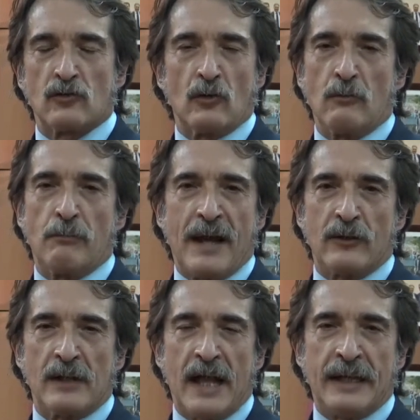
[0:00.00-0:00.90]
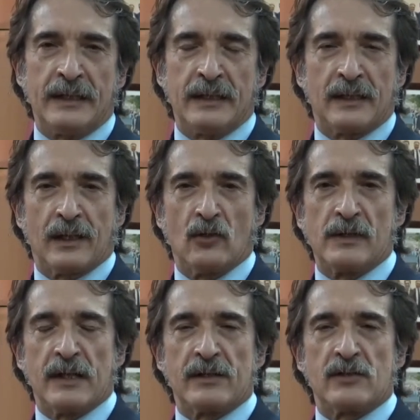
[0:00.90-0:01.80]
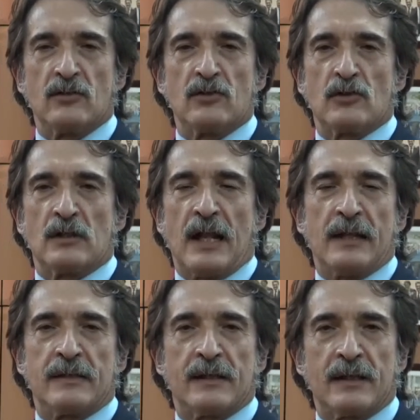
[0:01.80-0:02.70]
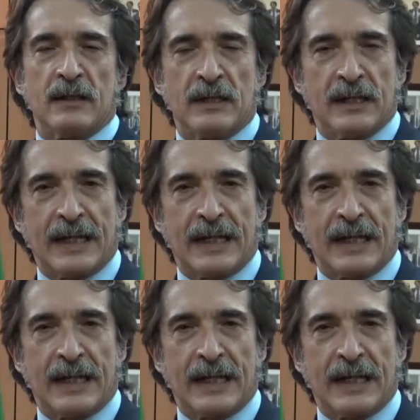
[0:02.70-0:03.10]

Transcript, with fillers: Sono un paio d'anni che come Direzione Centrale Anticrimine,